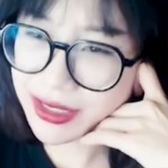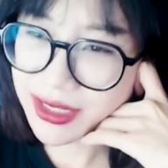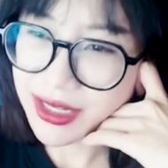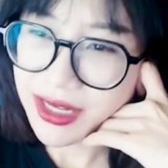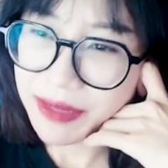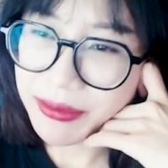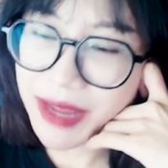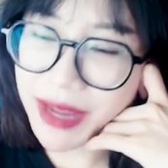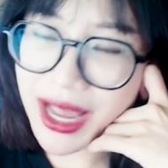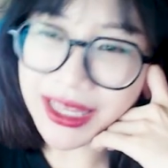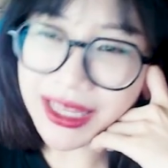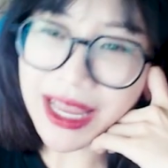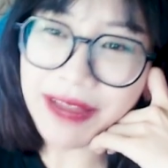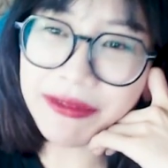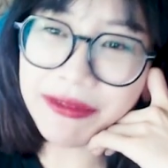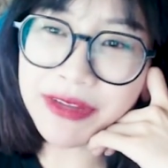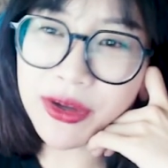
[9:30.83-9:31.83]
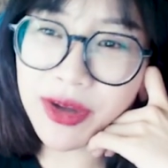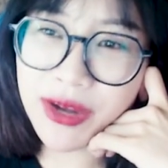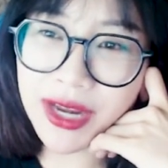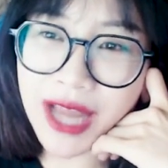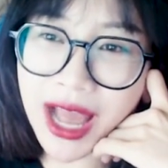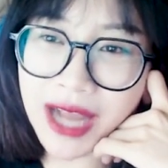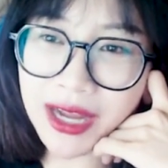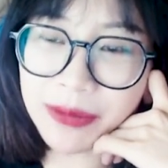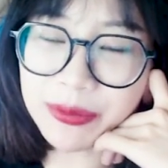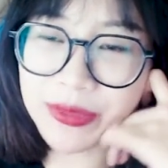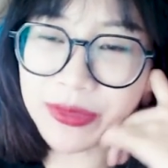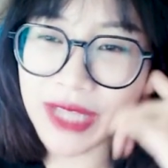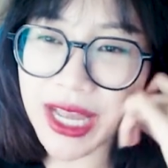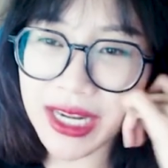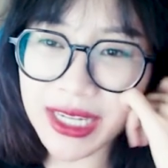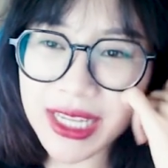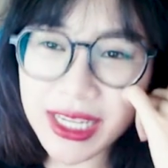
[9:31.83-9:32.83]
mẹ thay vì gọi là cầm
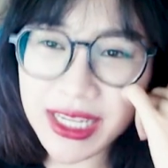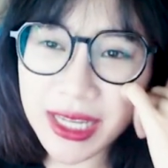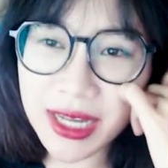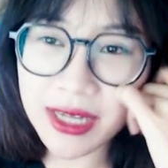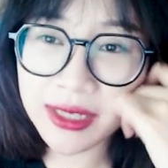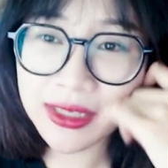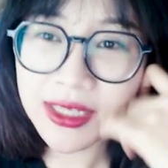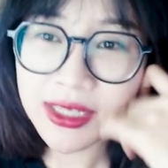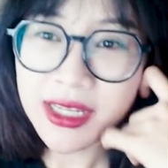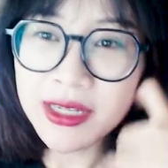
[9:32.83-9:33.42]
tiền đi uh,